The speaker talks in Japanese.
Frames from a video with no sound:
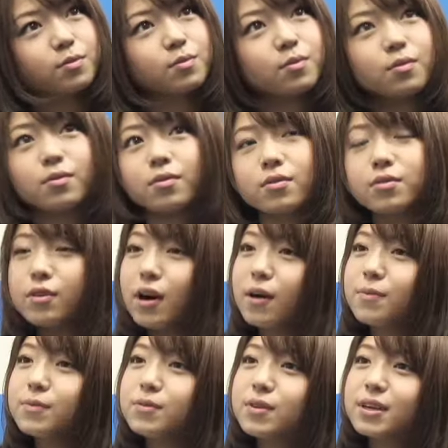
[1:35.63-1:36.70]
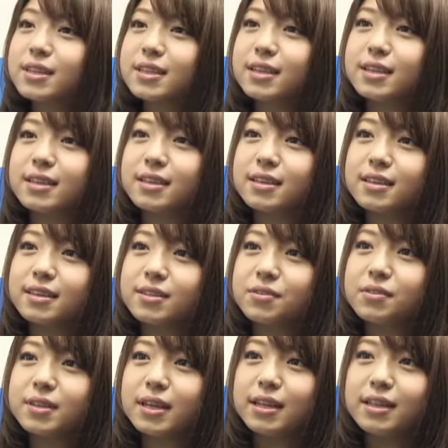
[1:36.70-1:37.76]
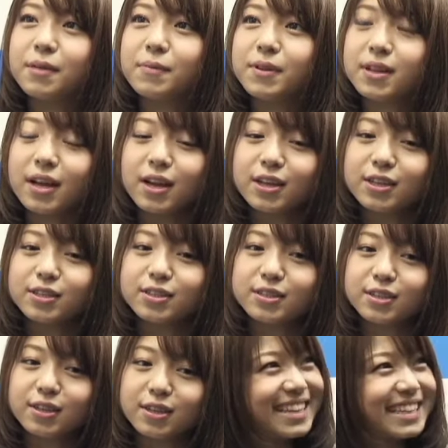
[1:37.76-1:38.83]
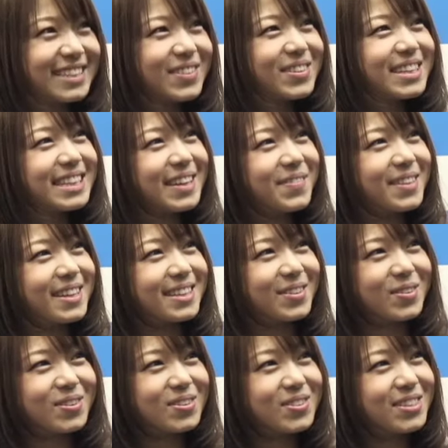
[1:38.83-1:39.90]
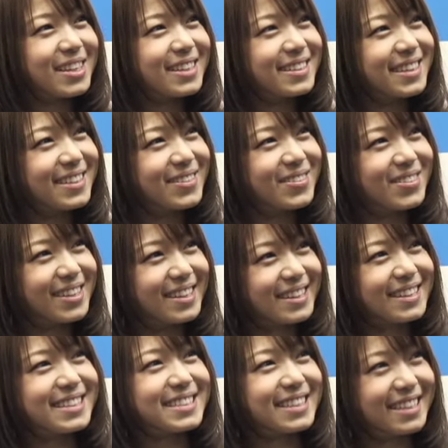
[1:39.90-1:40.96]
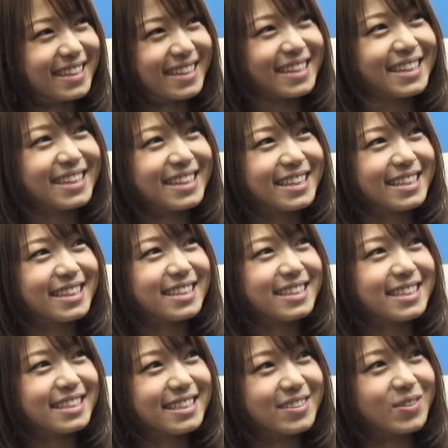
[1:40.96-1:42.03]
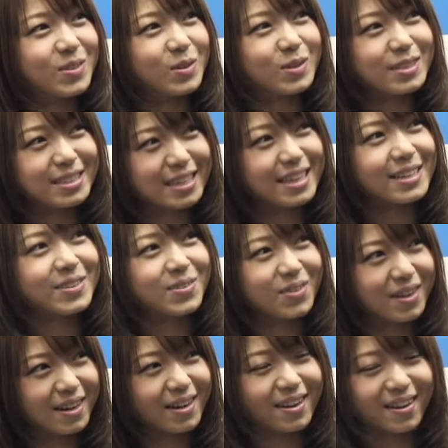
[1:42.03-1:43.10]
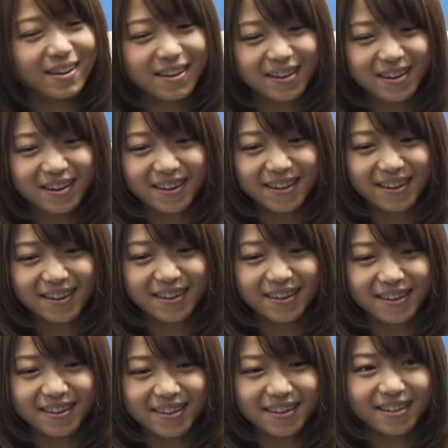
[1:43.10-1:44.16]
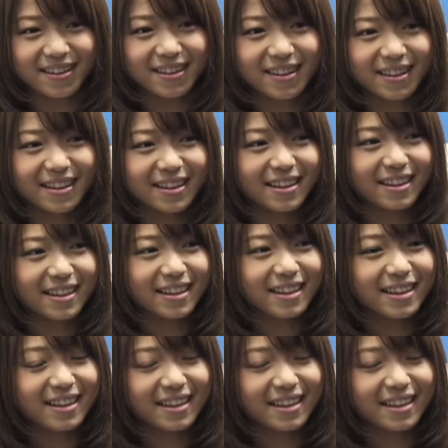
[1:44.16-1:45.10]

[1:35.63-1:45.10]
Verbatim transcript: ちょっとグアムあたり一人で行ってみたいですね一人旅だったら国内ぐらいの方がいいんですかね、温泉とか。予定はないですか二人旅は